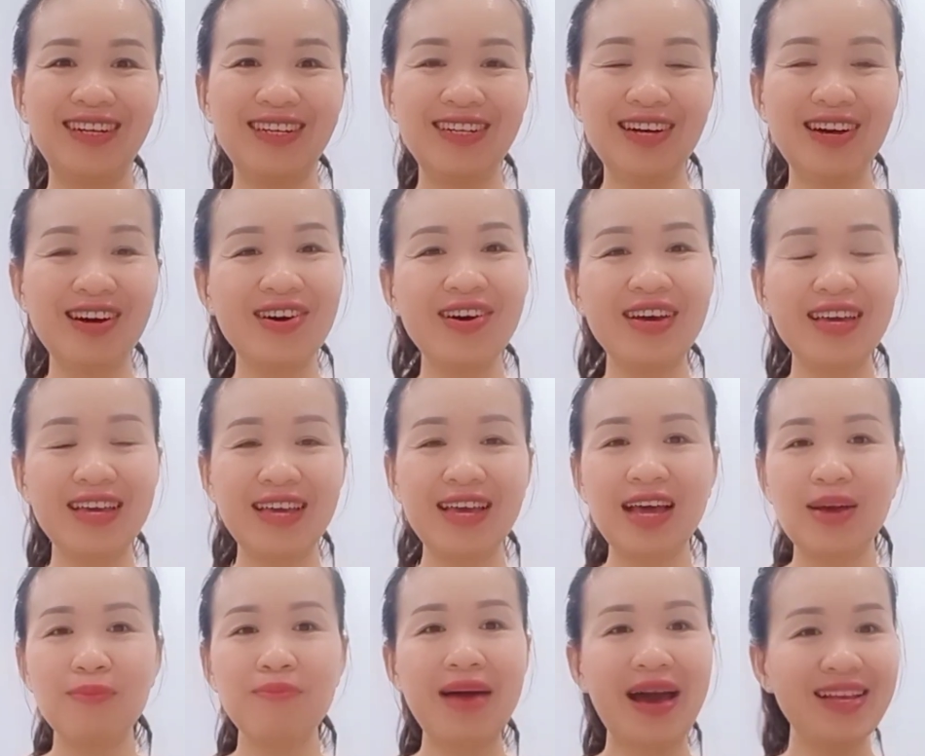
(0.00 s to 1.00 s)
rồi
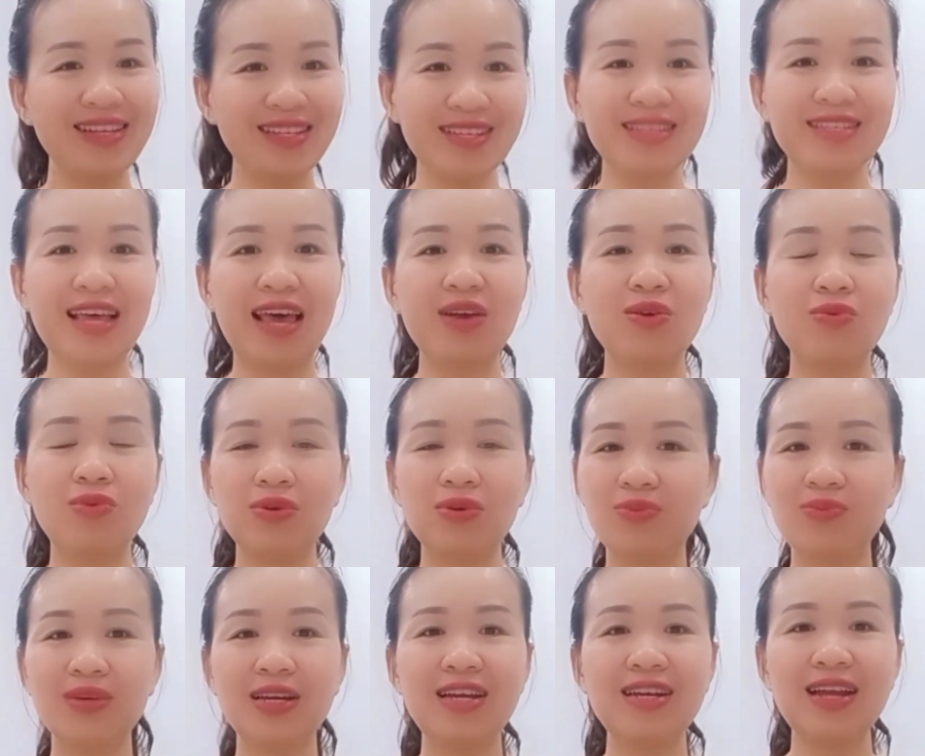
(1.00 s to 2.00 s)
bài chia sẻ của
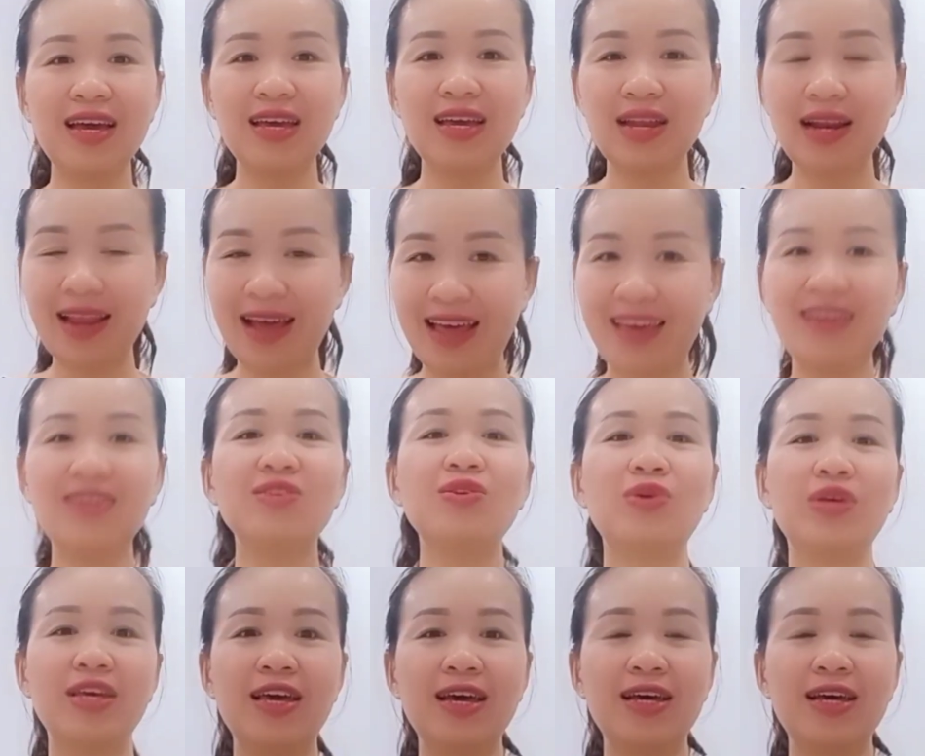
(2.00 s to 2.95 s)
dục đến đây là hết rồi